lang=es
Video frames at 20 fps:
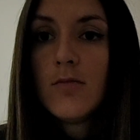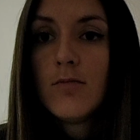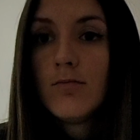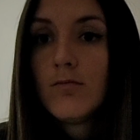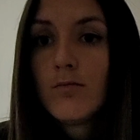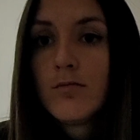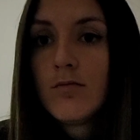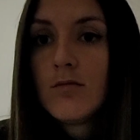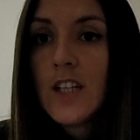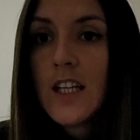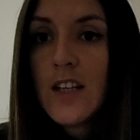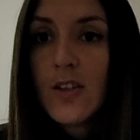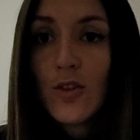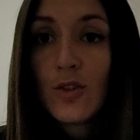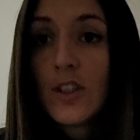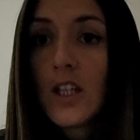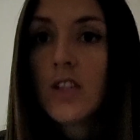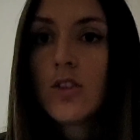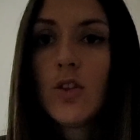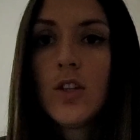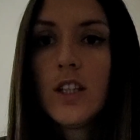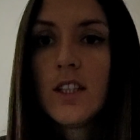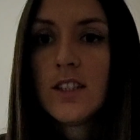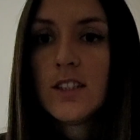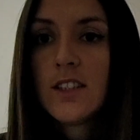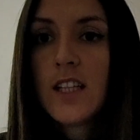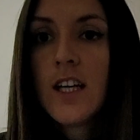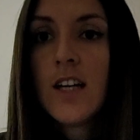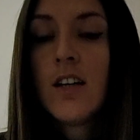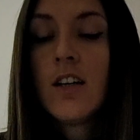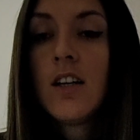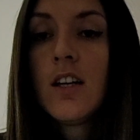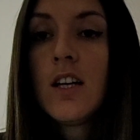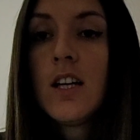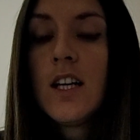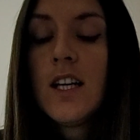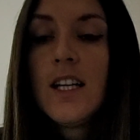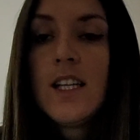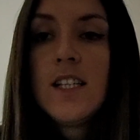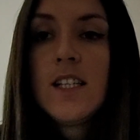mm, el contacto ya está.
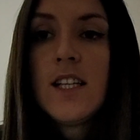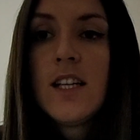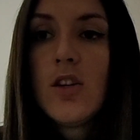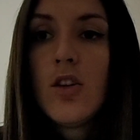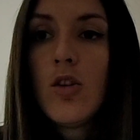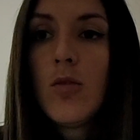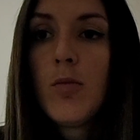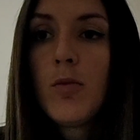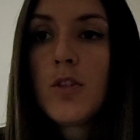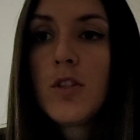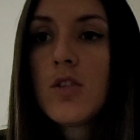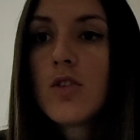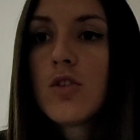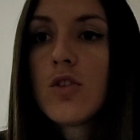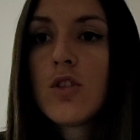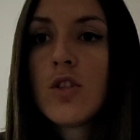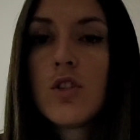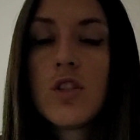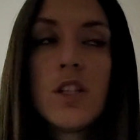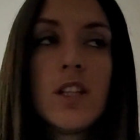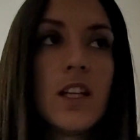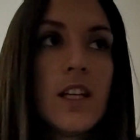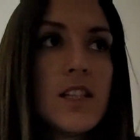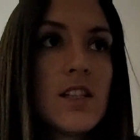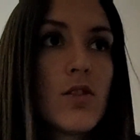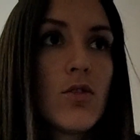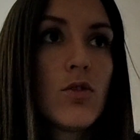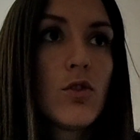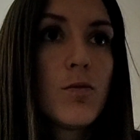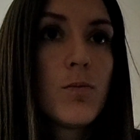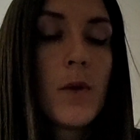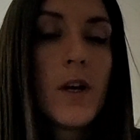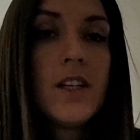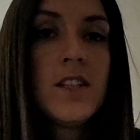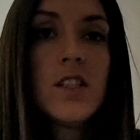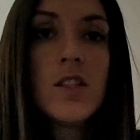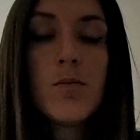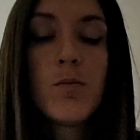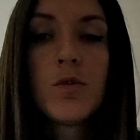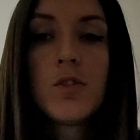Y si no, pues eso, si os interesan otros
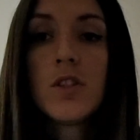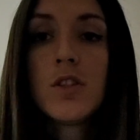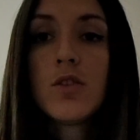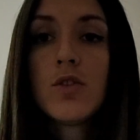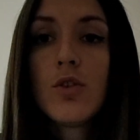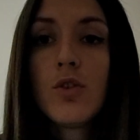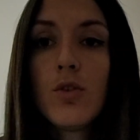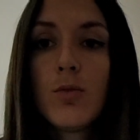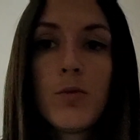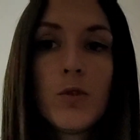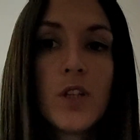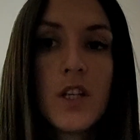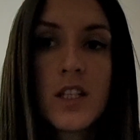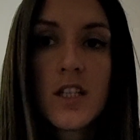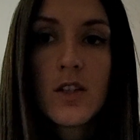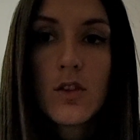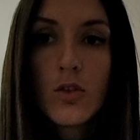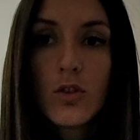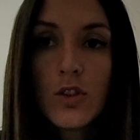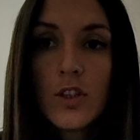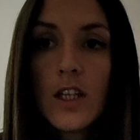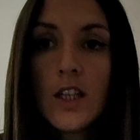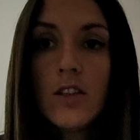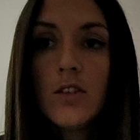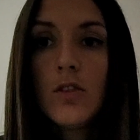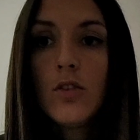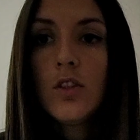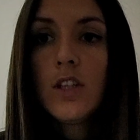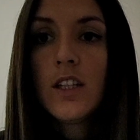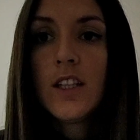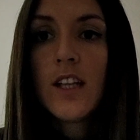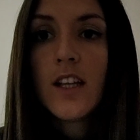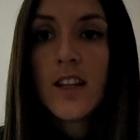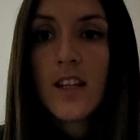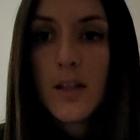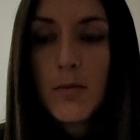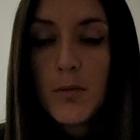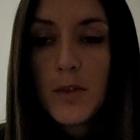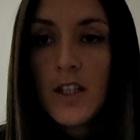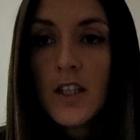países, pues es todo ponerse en contacto, que te
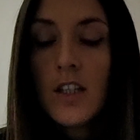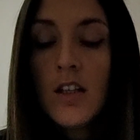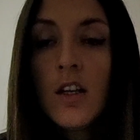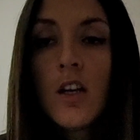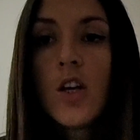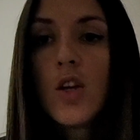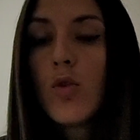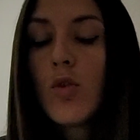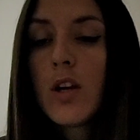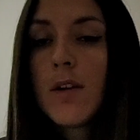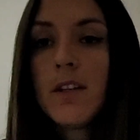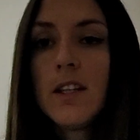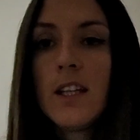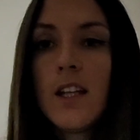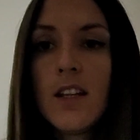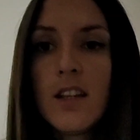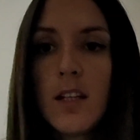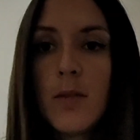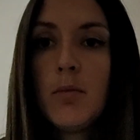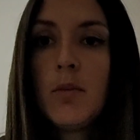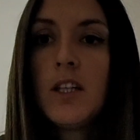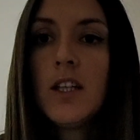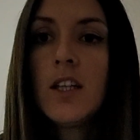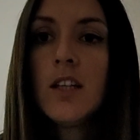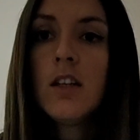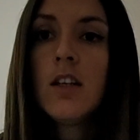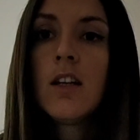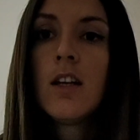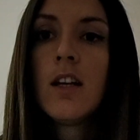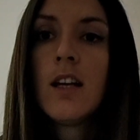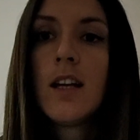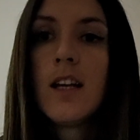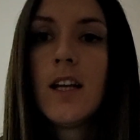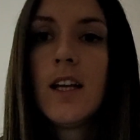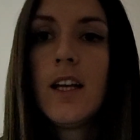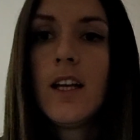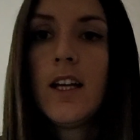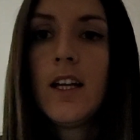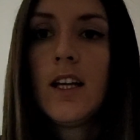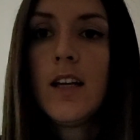acepten y una vez te aceptan,
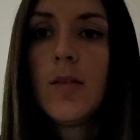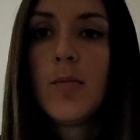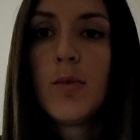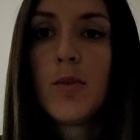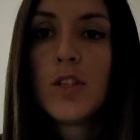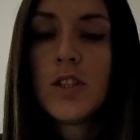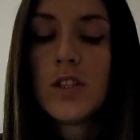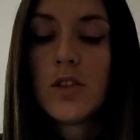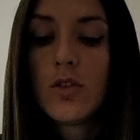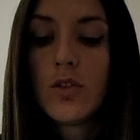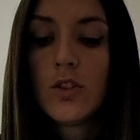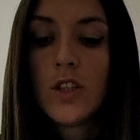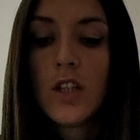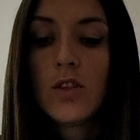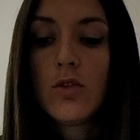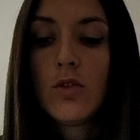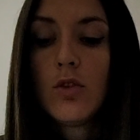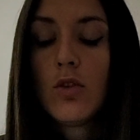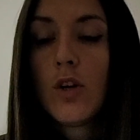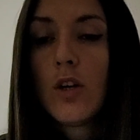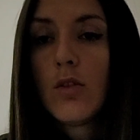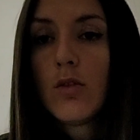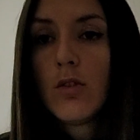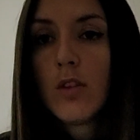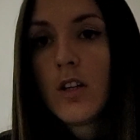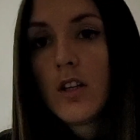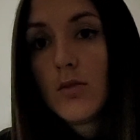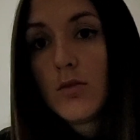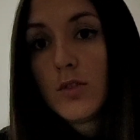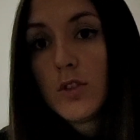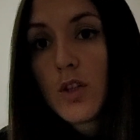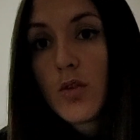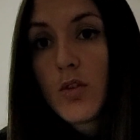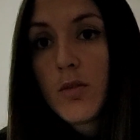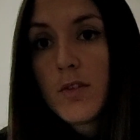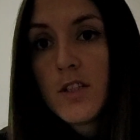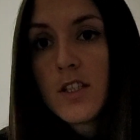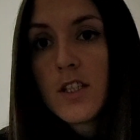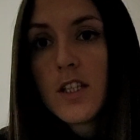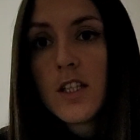eh, pones en contacto a, nuestra
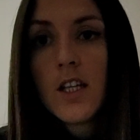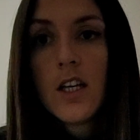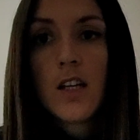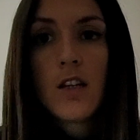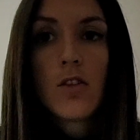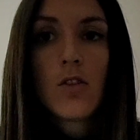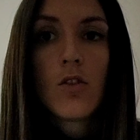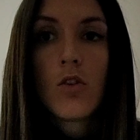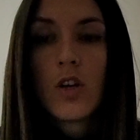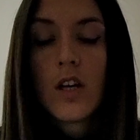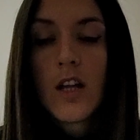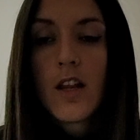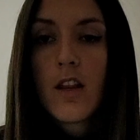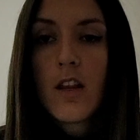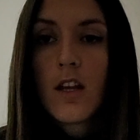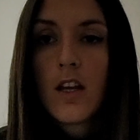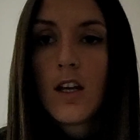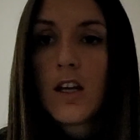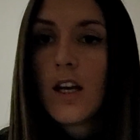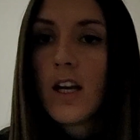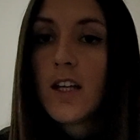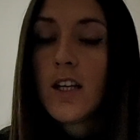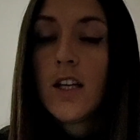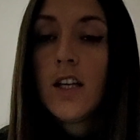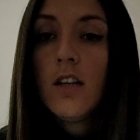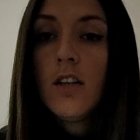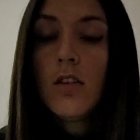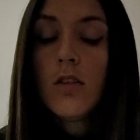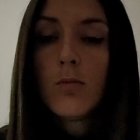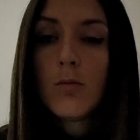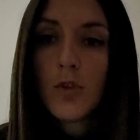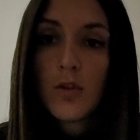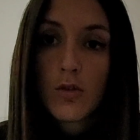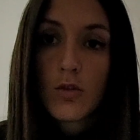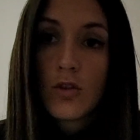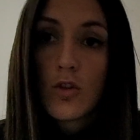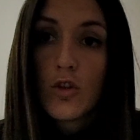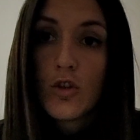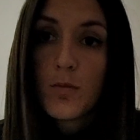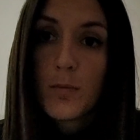universidad con la de allí, bueno,
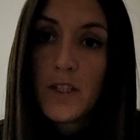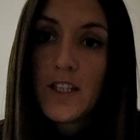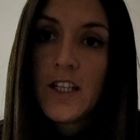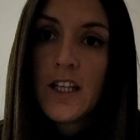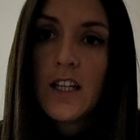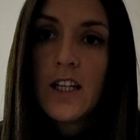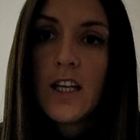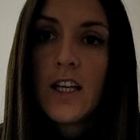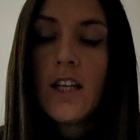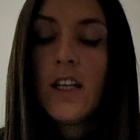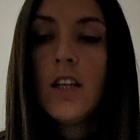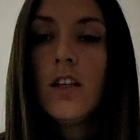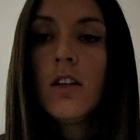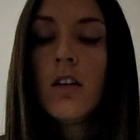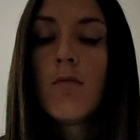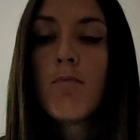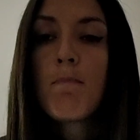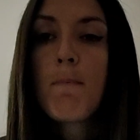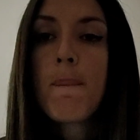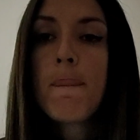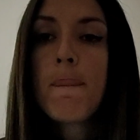con el hospital de allí